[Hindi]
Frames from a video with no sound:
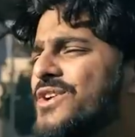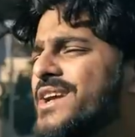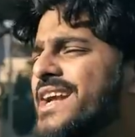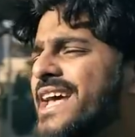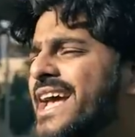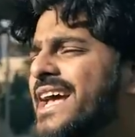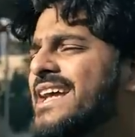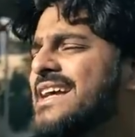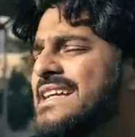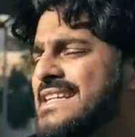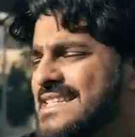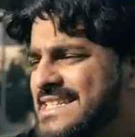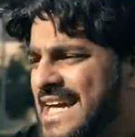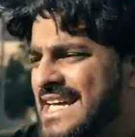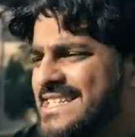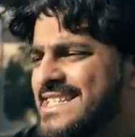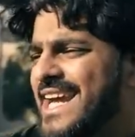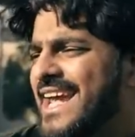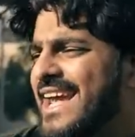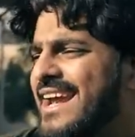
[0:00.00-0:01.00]
छोटे
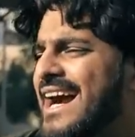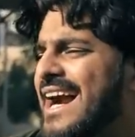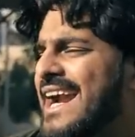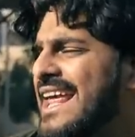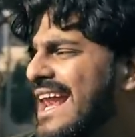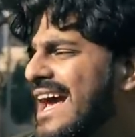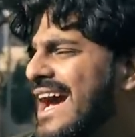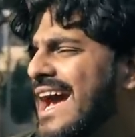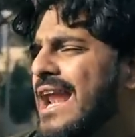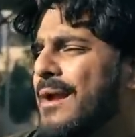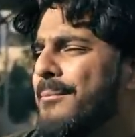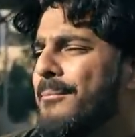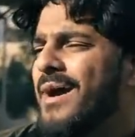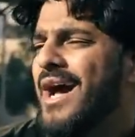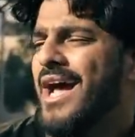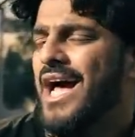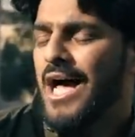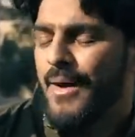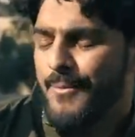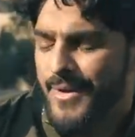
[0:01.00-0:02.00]
चाचा की गाड़ी लगा लंबा
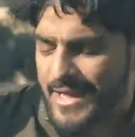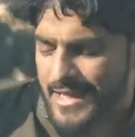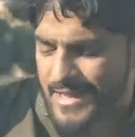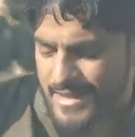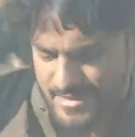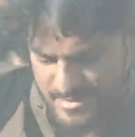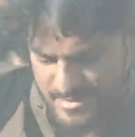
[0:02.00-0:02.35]
काम है